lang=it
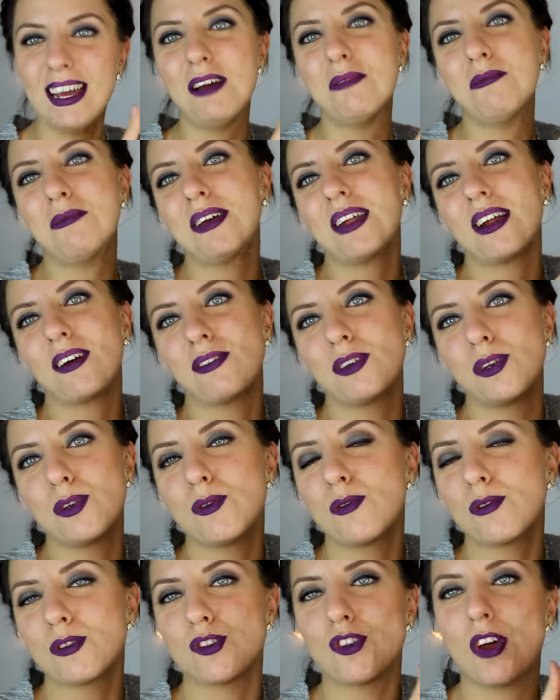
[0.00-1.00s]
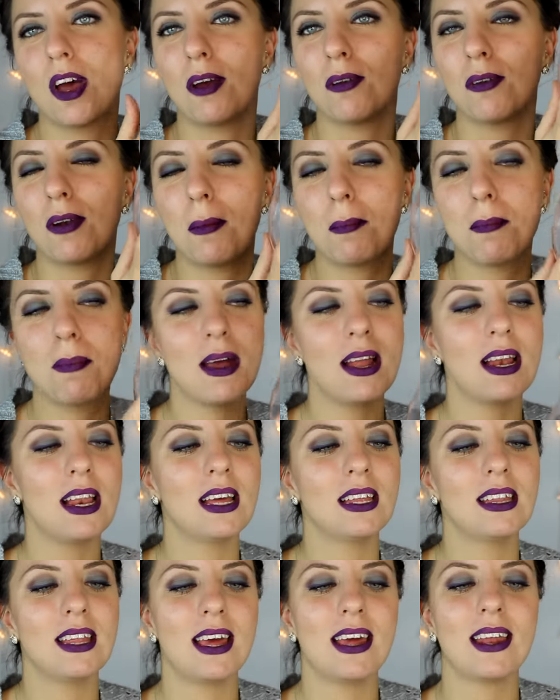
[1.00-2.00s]
è meraviglioso, cioè è una
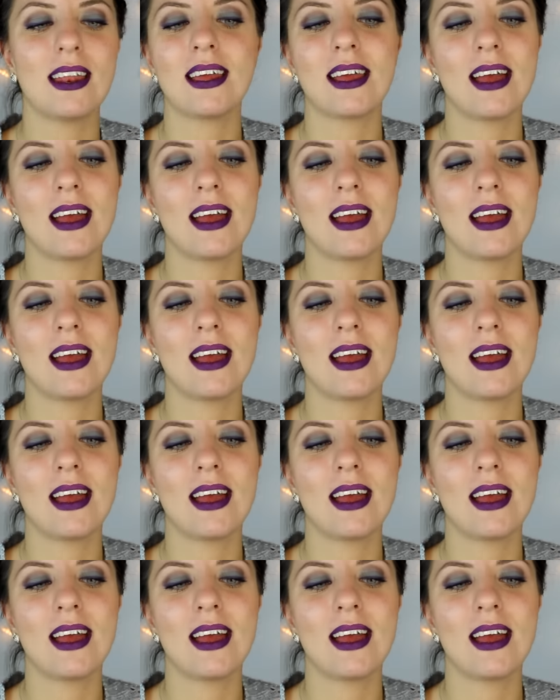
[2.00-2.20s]
bella idea